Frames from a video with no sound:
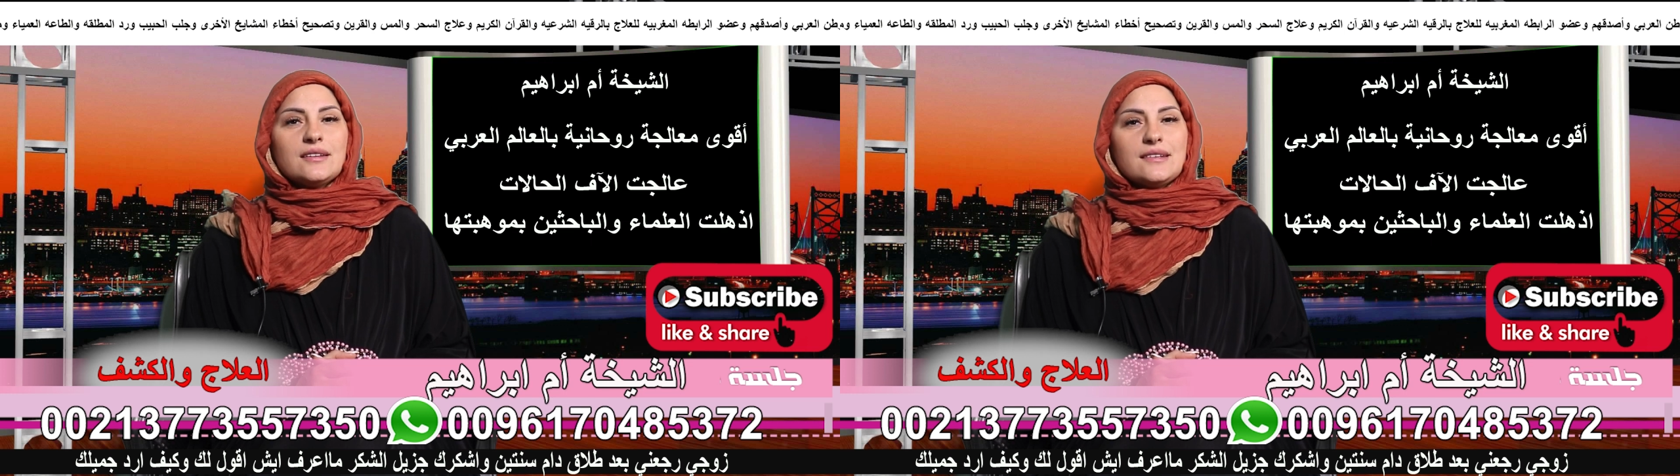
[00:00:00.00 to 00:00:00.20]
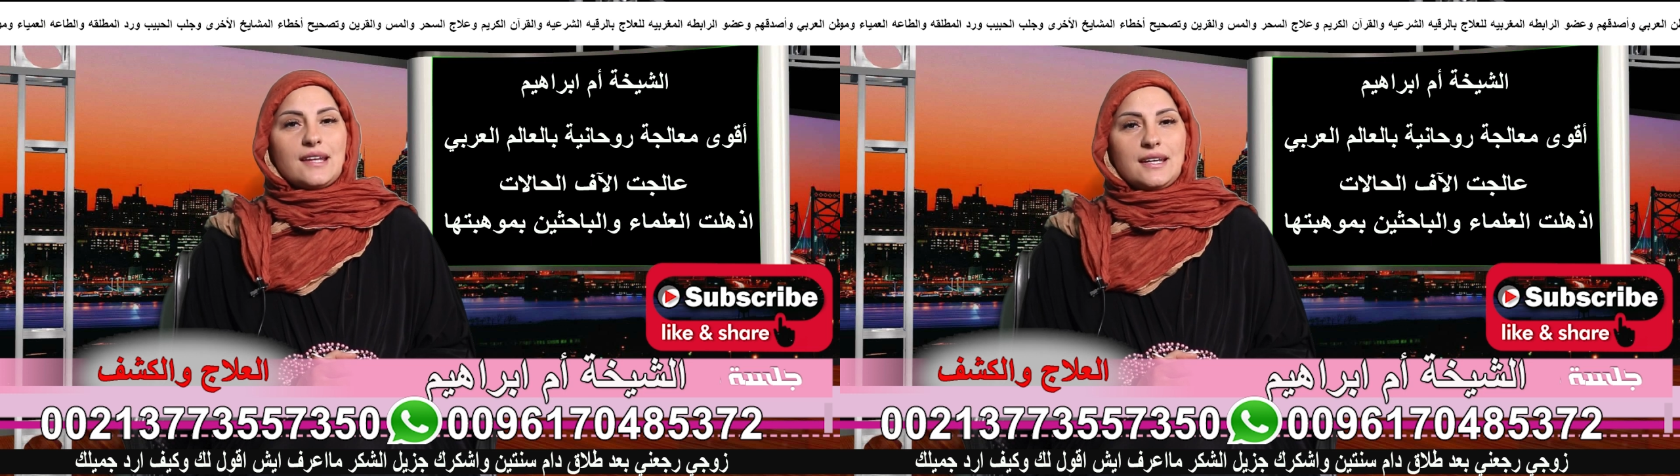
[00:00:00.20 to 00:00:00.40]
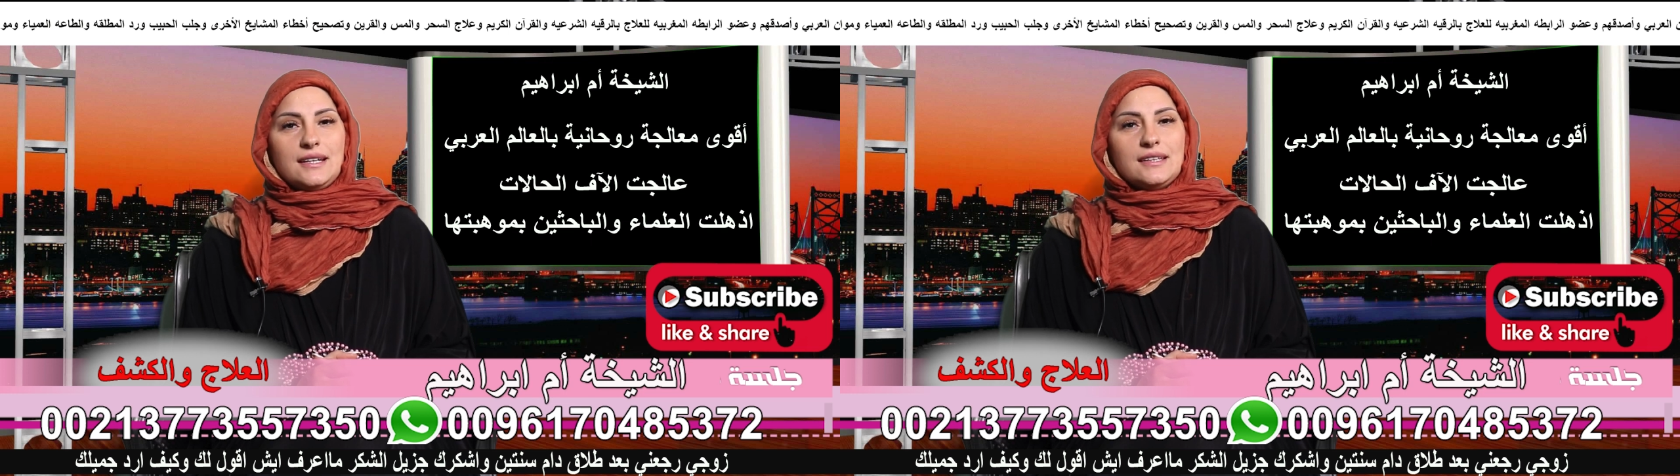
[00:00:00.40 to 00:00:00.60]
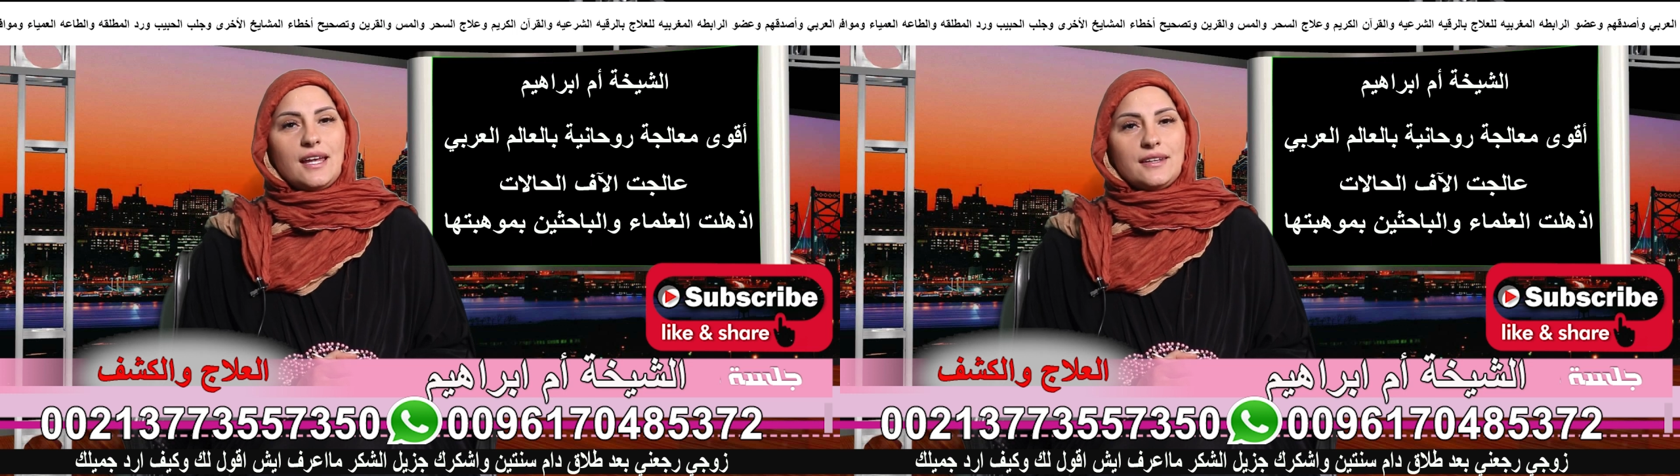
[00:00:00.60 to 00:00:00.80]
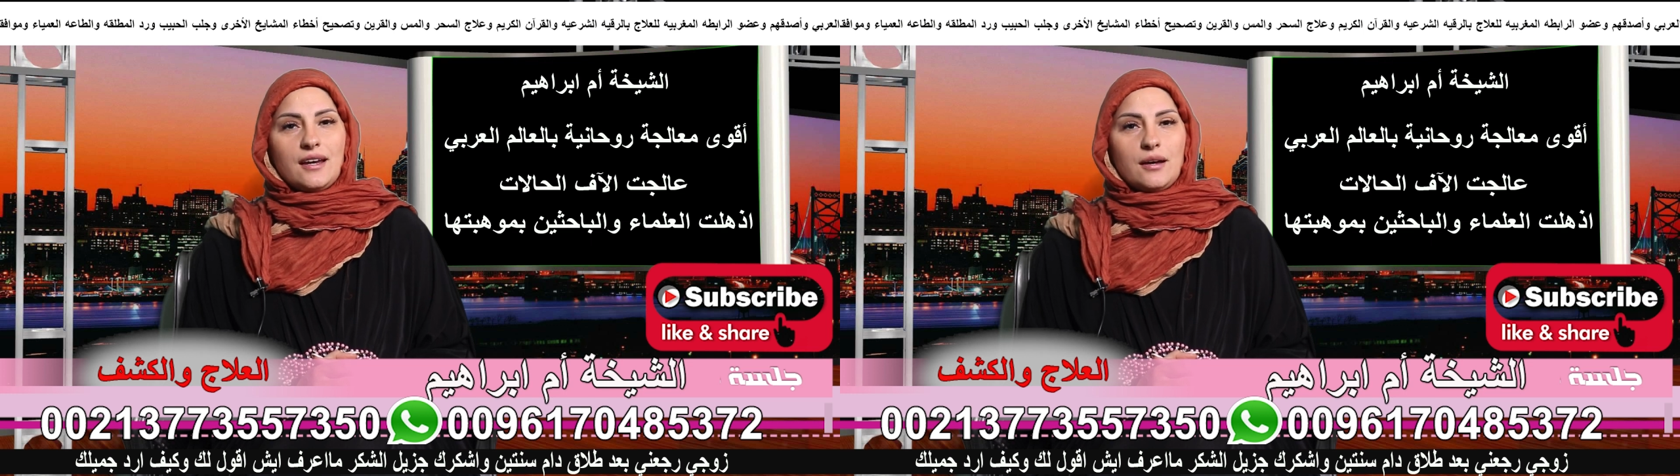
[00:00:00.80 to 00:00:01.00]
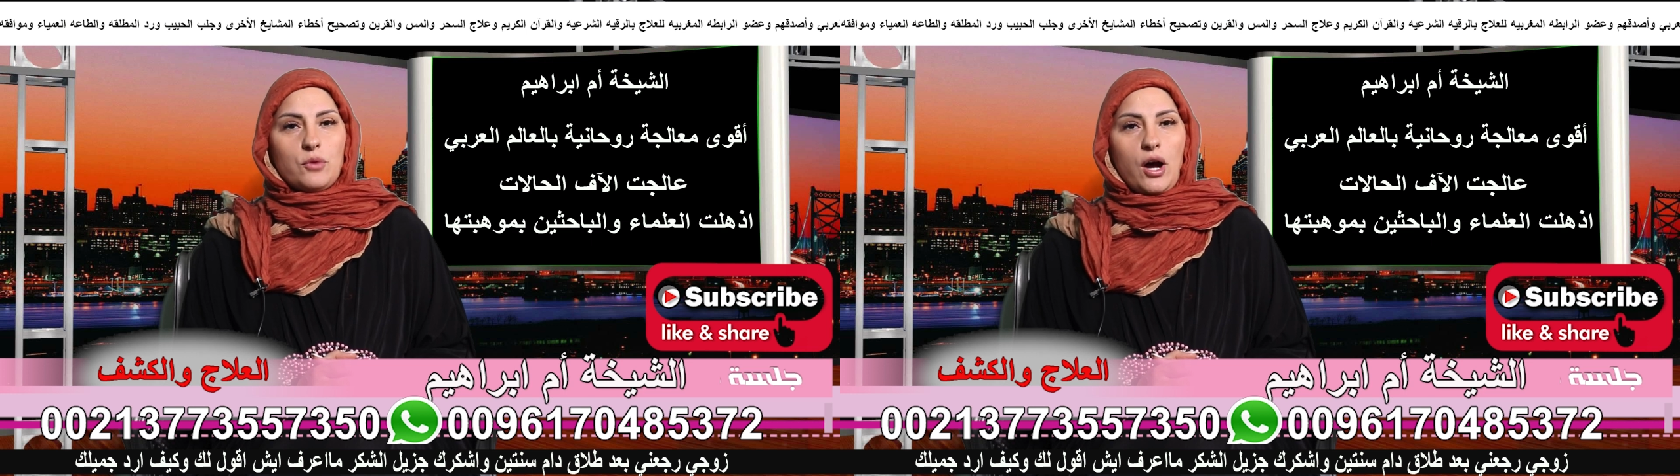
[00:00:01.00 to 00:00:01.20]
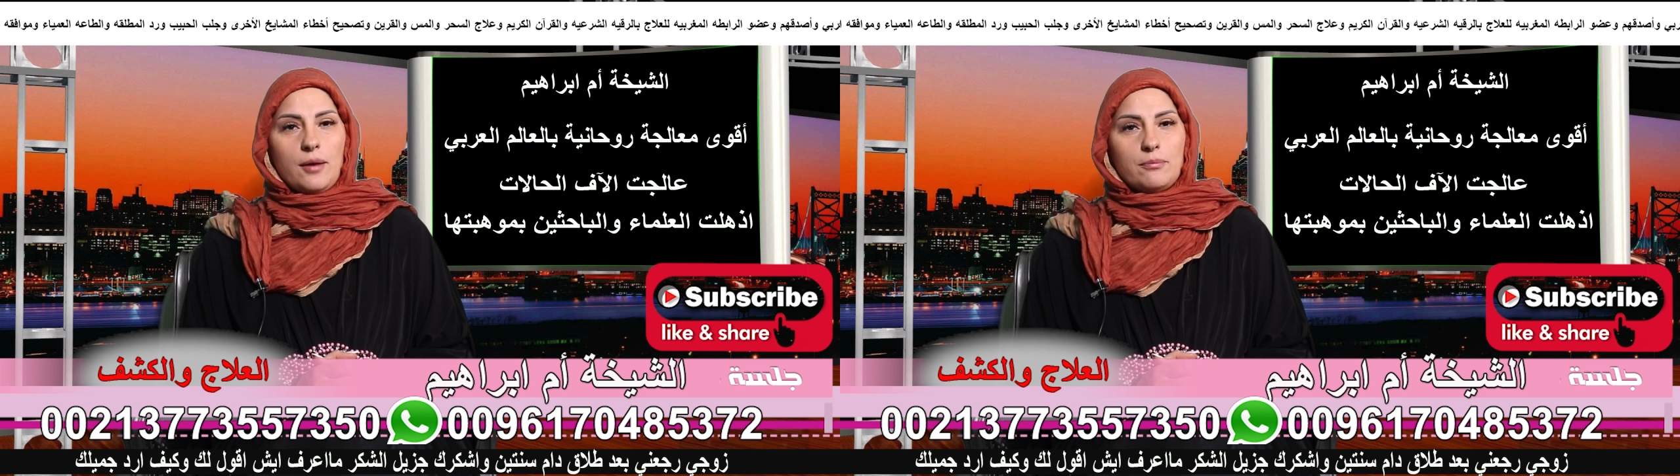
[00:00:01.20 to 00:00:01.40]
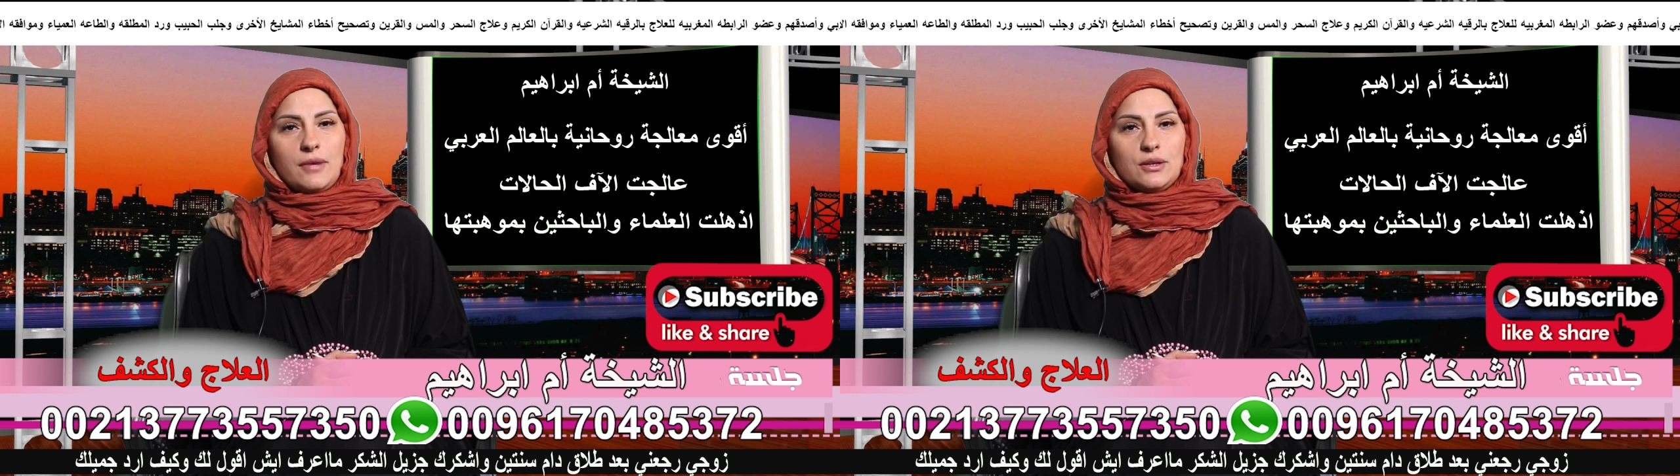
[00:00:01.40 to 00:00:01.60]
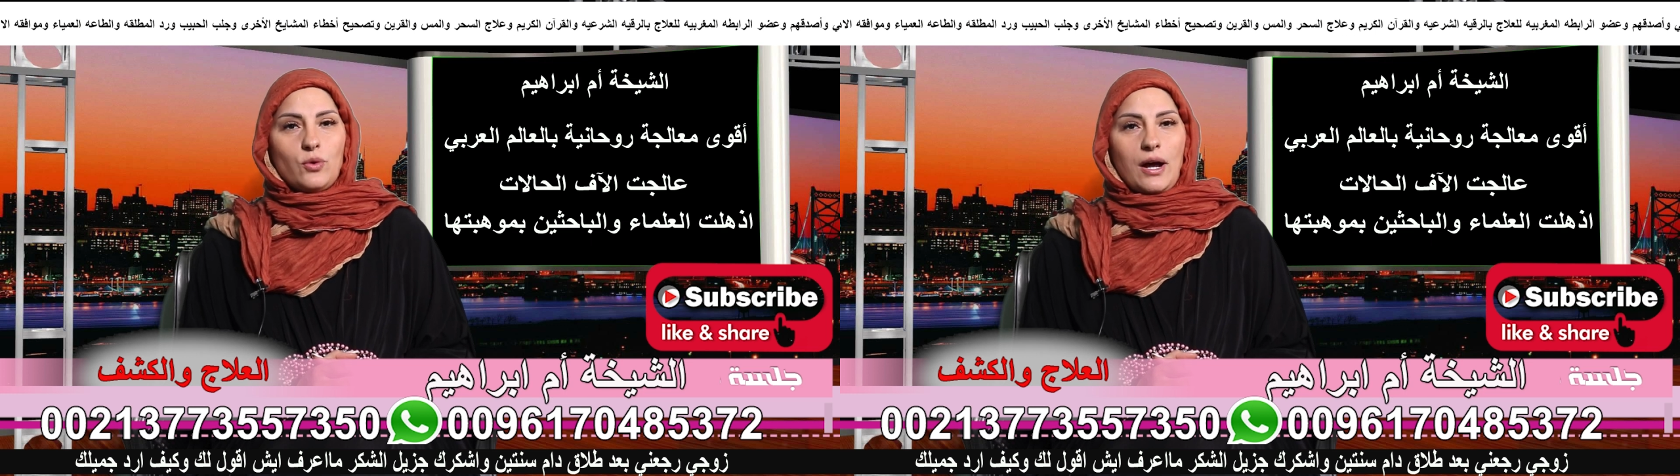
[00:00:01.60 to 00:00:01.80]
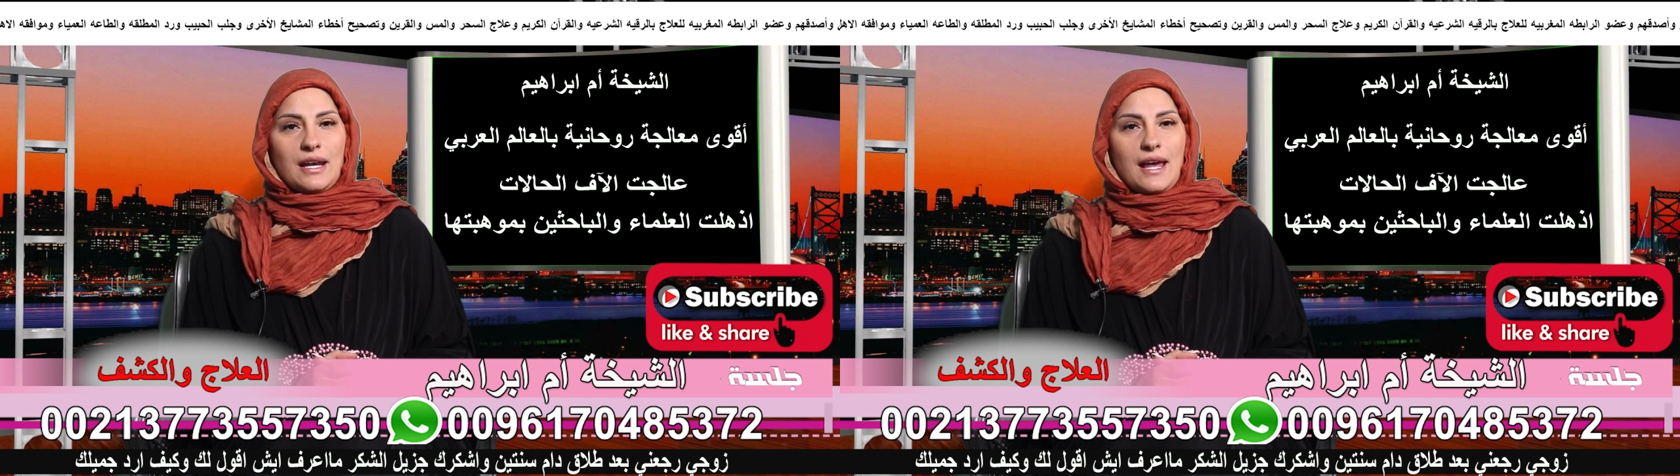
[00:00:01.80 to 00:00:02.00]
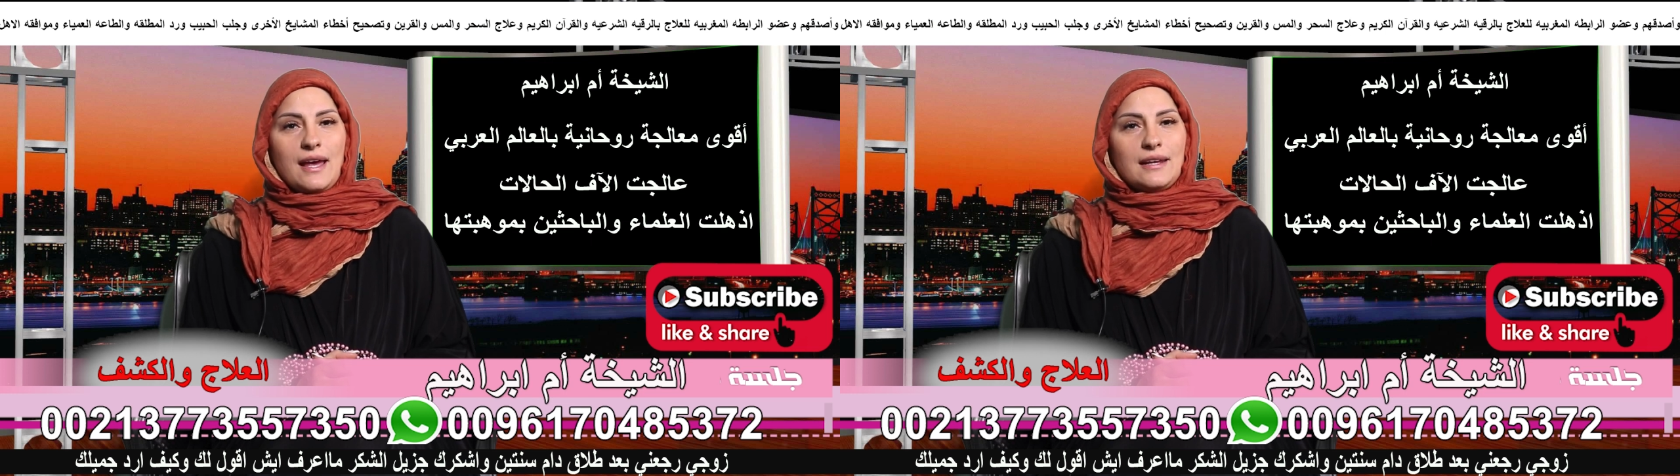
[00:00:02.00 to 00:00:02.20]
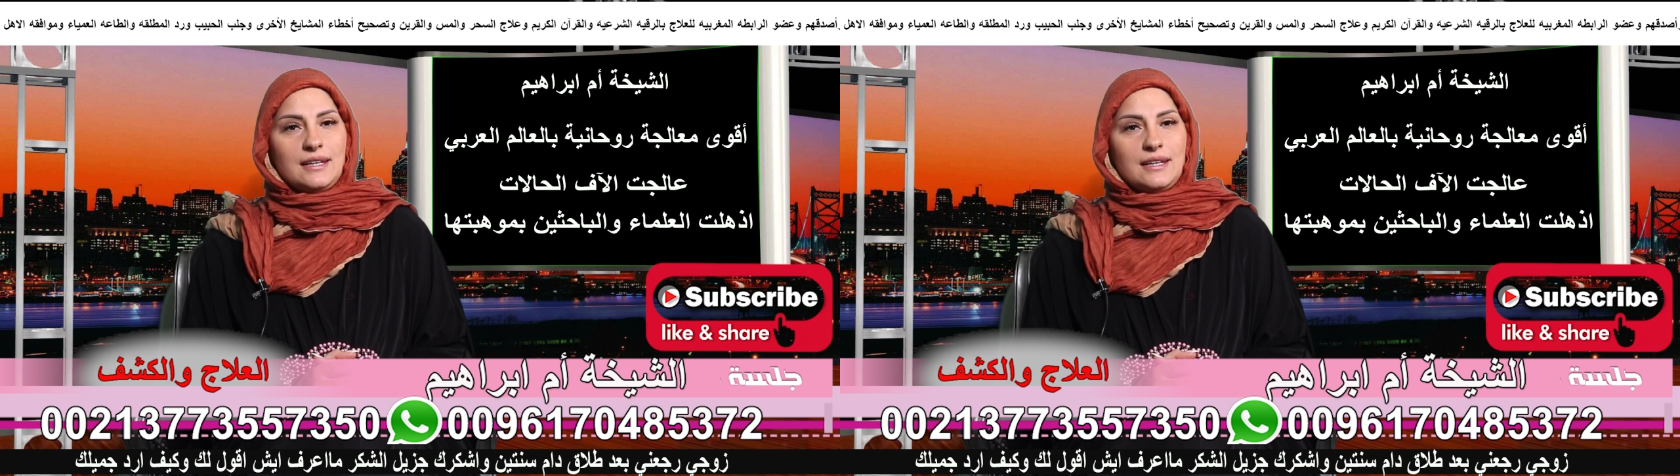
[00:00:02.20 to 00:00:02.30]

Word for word: سيدنا محمد وعلى